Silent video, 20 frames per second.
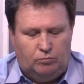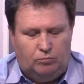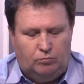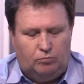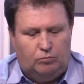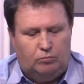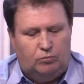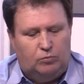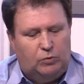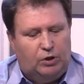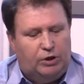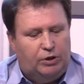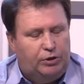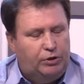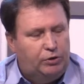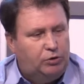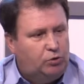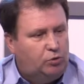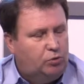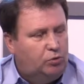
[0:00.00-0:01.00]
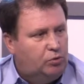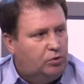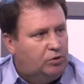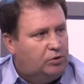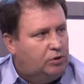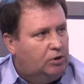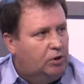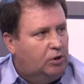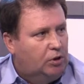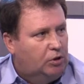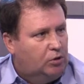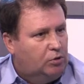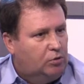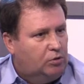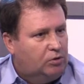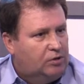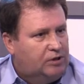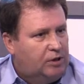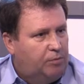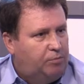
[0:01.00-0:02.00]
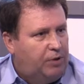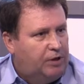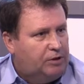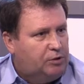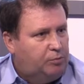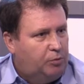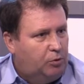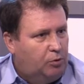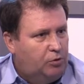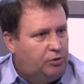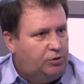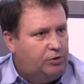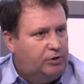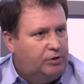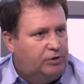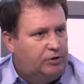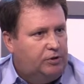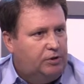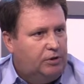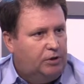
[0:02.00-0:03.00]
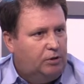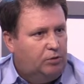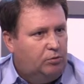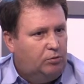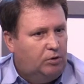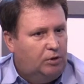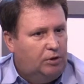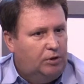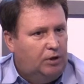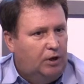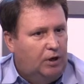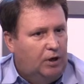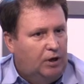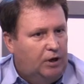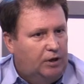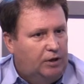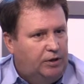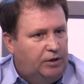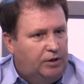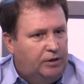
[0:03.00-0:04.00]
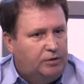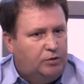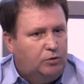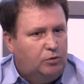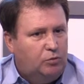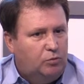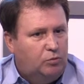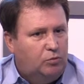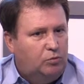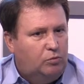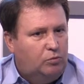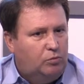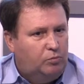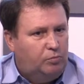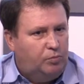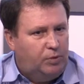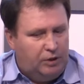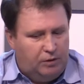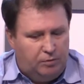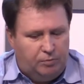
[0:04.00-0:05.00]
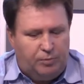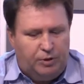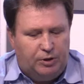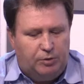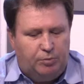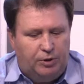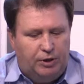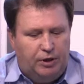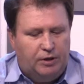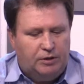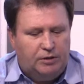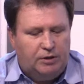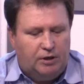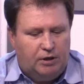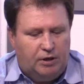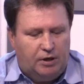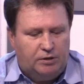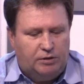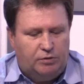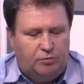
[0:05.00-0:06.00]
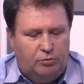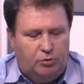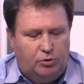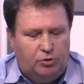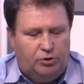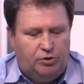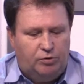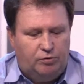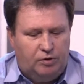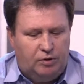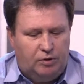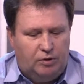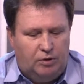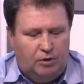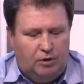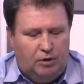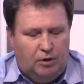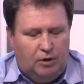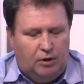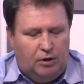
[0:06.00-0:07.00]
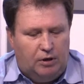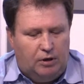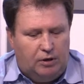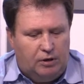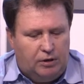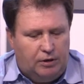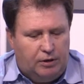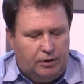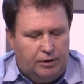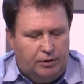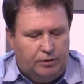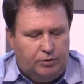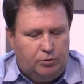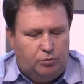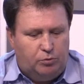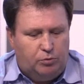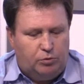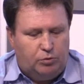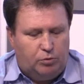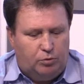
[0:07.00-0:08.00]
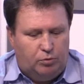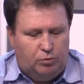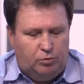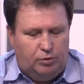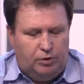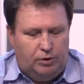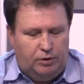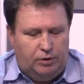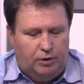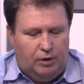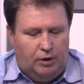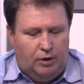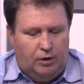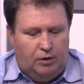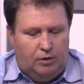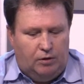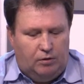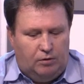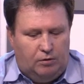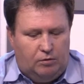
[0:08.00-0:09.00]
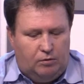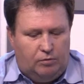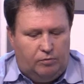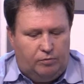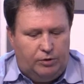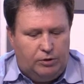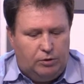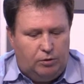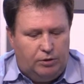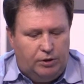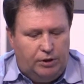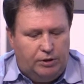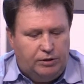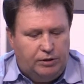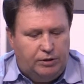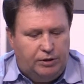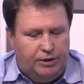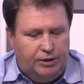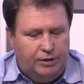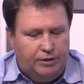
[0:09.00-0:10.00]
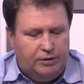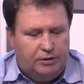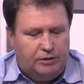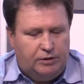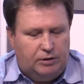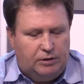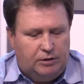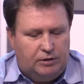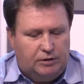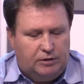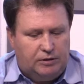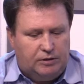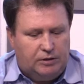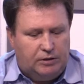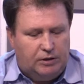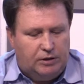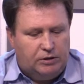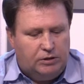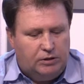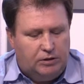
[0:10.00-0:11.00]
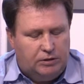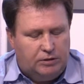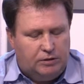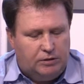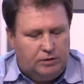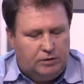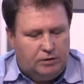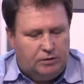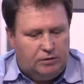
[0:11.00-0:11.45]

ресурс, тот запас прочности, который есть у предприятия, оказывающего э, эти услуги. В результате кризиса сложилась